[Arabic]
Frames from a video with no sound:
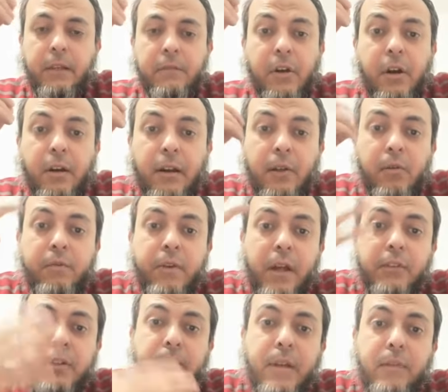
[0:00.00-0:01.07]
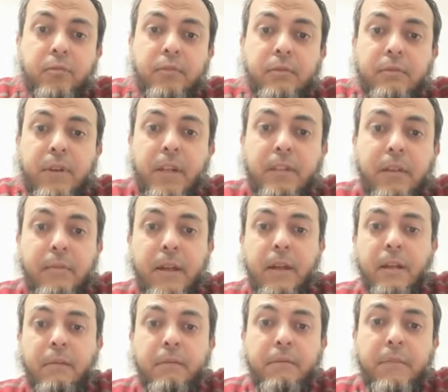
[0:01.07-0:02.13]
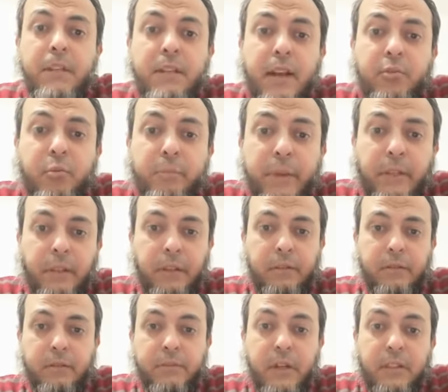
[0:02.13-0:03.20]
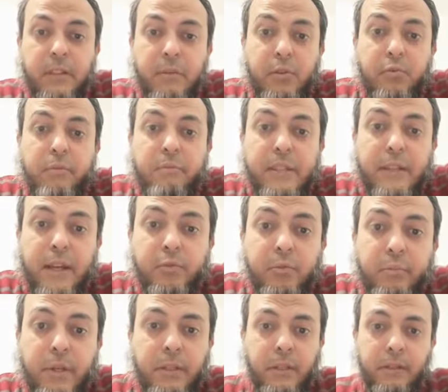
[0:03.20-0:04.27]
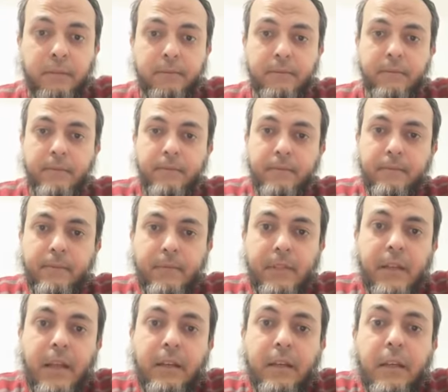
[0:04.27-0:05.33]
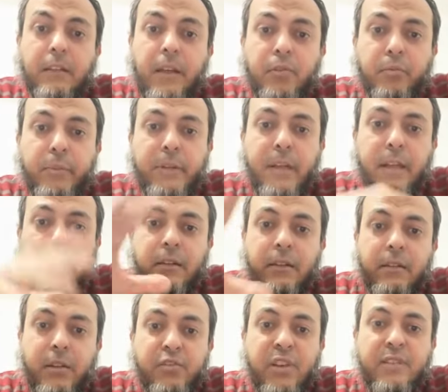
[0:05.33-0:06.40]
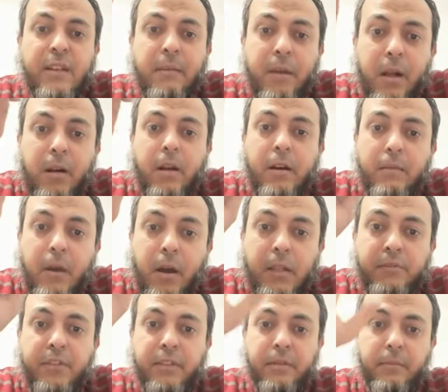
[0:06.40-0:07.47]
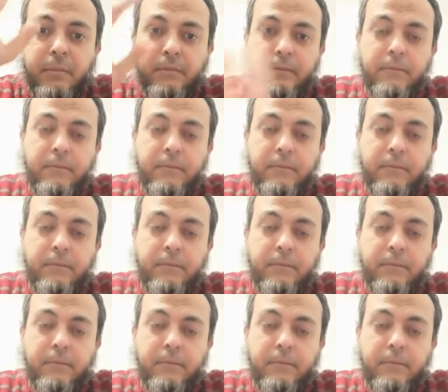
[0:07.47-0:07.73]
فقال له فاطمه فاطمه بضعه مني فاطمه بضعه مني اي قطعه مني يعني الرسول صلى الله عليه وسلم اقر ما قالت فاطمه